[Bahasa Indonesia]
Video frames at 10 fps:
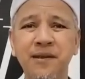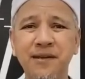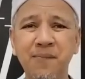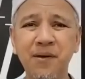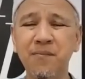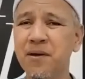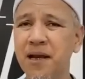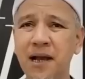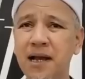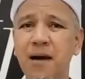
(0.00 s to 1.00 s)
Tapi
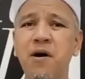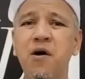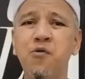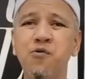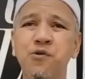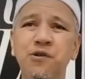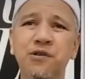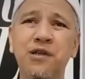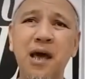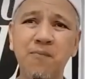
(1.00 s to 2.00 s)
mereka nggak mau
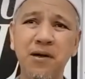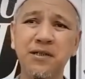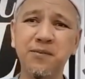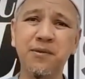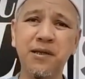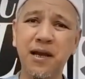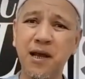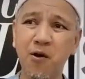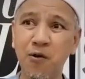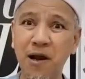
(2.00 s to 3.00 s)
selamat
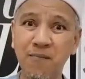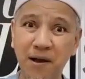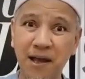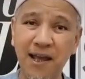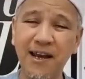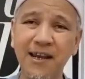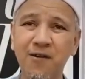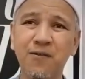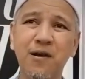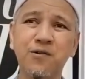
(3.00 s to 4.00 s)
sementara orang baik
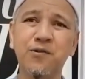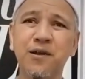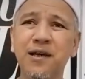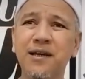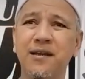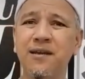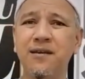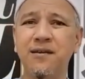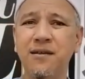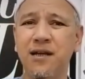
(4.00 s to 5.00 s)
ini, orang soleh
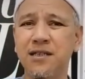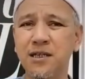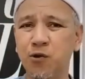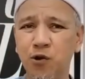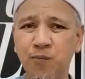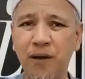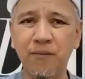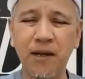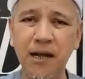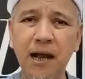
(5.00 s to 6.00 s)
ini yang jadi
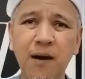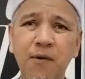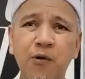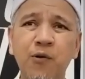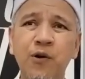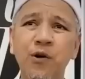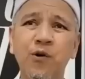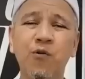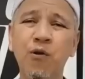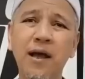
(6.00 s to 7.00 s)
korban. Mereka nggak mau.
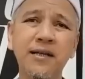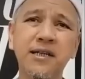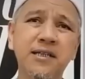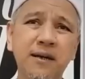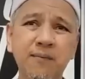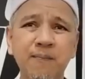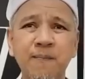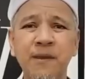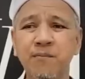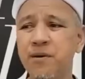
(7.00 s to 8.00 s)
Ulangi saja.
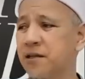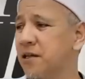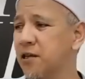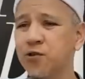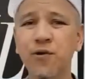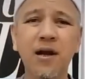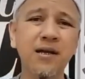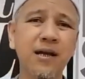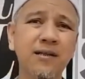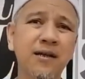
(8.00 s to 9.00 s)
Biar salah seorang
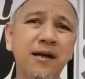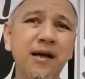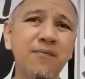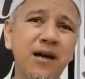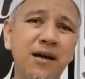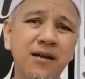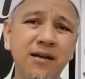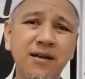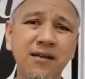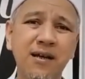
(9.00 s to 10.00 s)
di antara kami yang
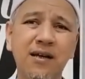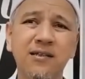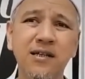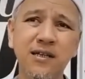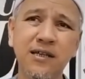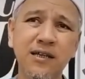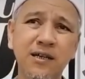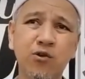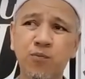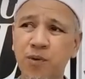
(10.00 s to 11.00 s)
yang
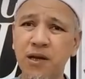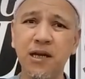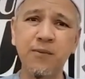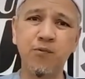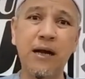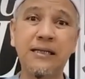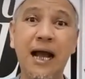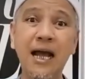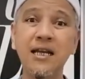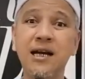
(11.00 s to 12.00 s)
jadi korban yang dibuang.
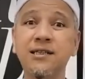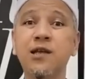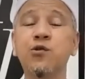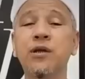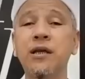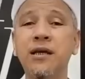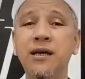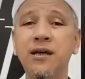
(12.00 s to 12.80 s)
Jangan yang satu ini.